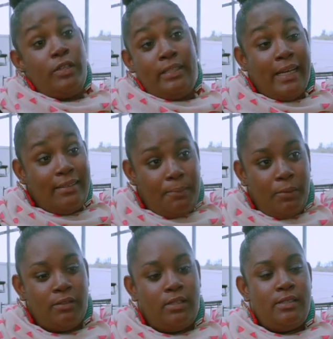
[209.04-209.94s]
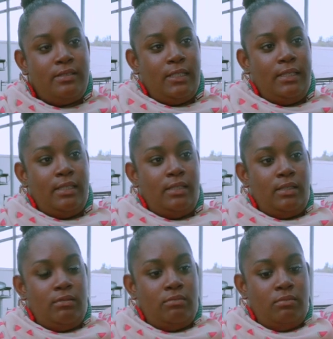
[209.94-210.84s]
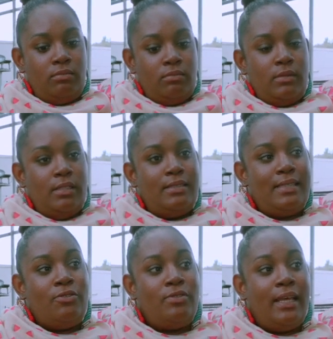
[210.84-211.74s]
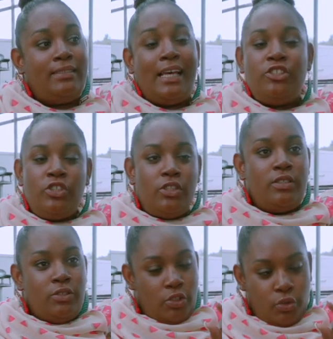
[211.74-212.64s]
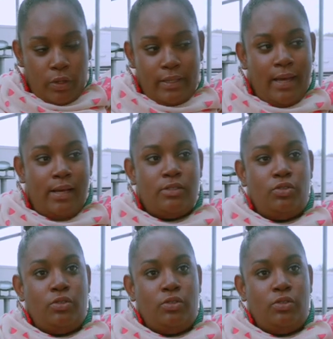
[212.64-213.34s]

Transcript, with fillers: devenir indépendante et ça, nous a, ça a changé aussi notre regard